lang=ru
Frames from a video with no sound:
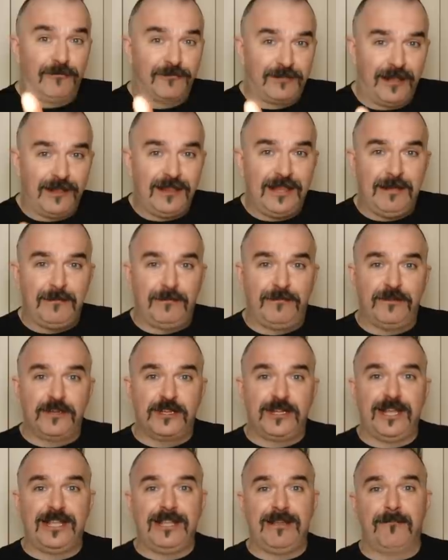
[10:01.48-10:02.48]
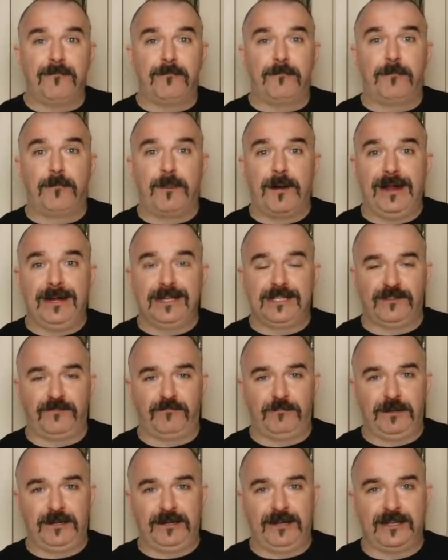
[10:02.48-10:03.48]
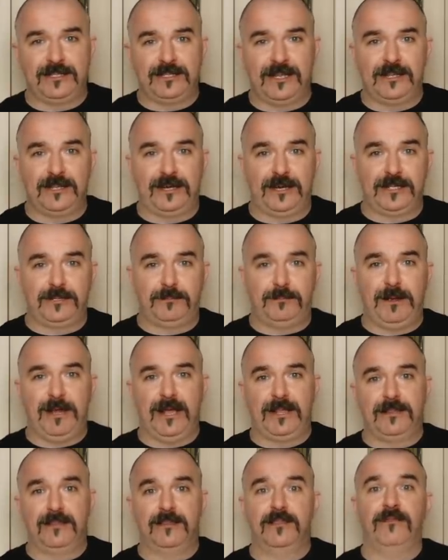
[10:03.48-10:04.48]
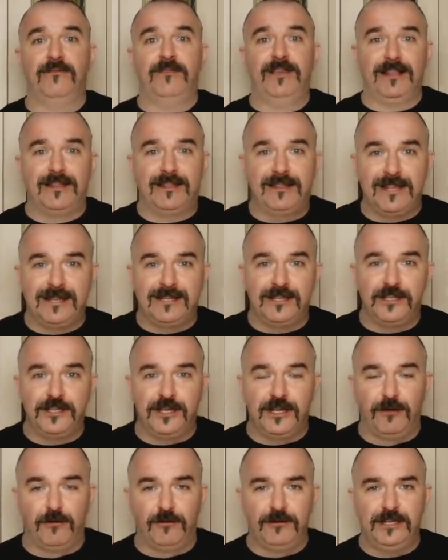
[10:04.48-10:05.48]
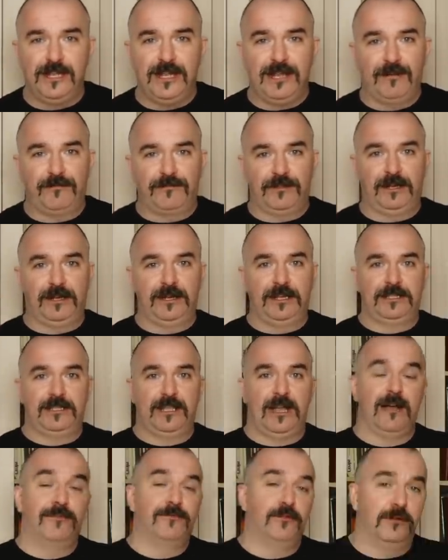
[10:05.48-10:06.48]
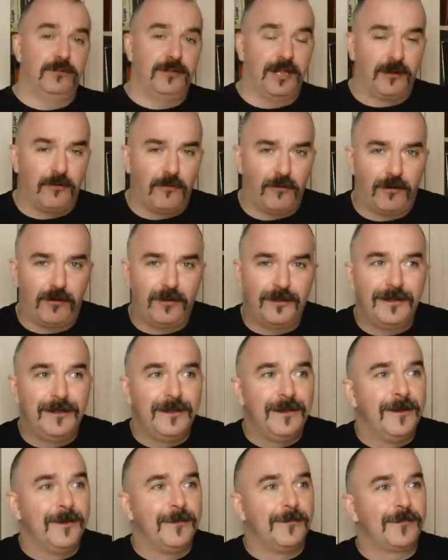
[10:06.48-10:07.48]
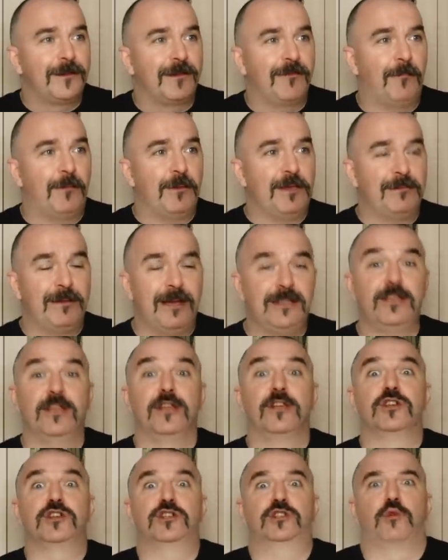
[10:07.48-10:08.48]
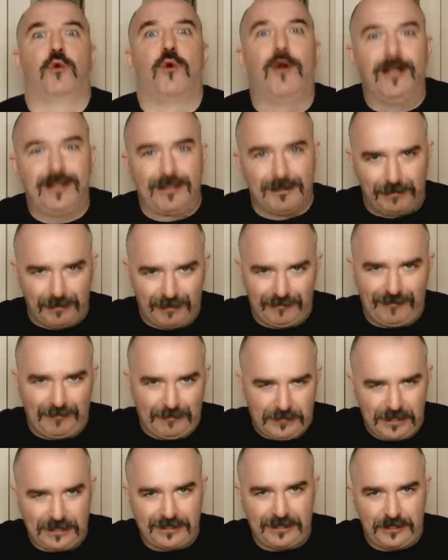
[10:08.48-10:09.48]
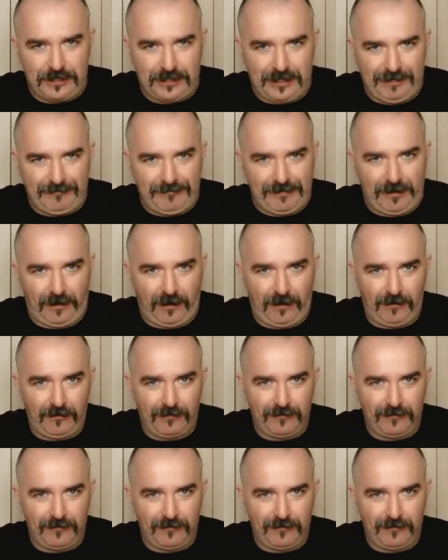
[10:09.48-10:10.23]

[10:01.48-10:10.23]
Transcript: вот одним движением пальцев приказал распять две тысячи иудеев на крестах вдоль дорог. Вы понимаете, что это был вообще за человек?